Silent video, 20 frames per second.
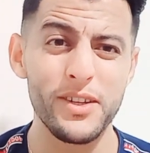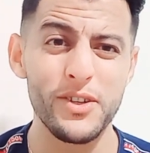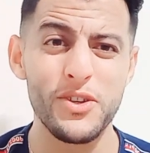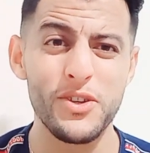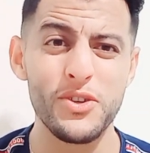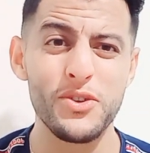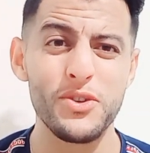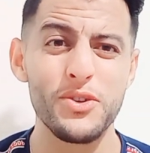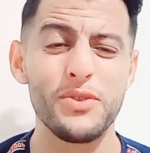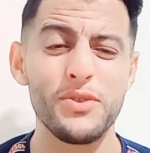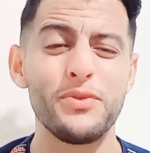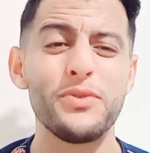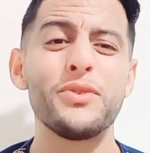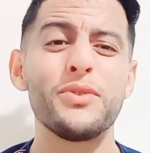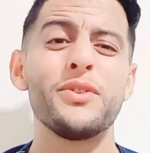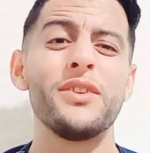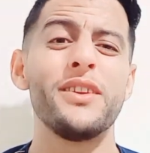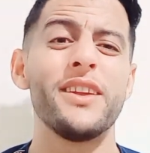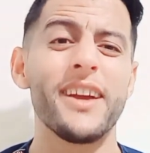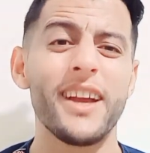الجوف
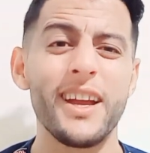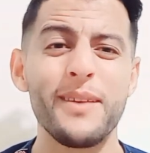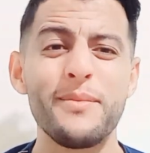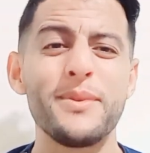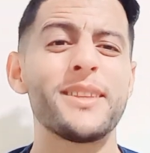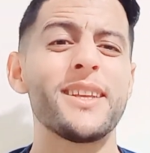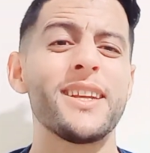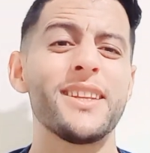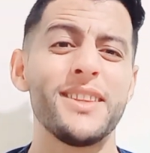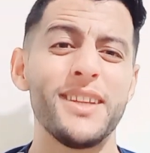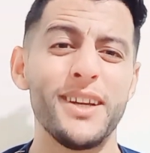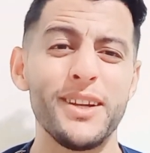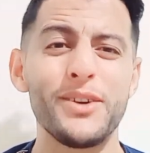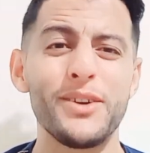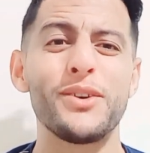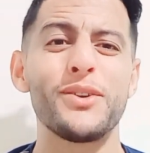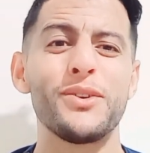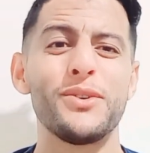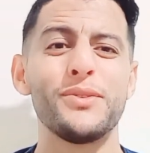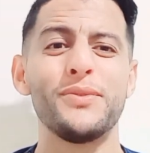والناقه ما ترد على
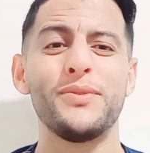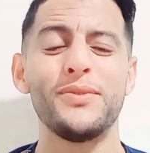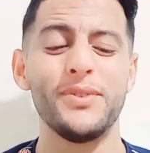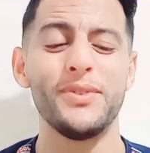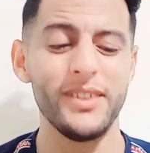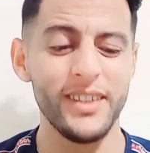الخروف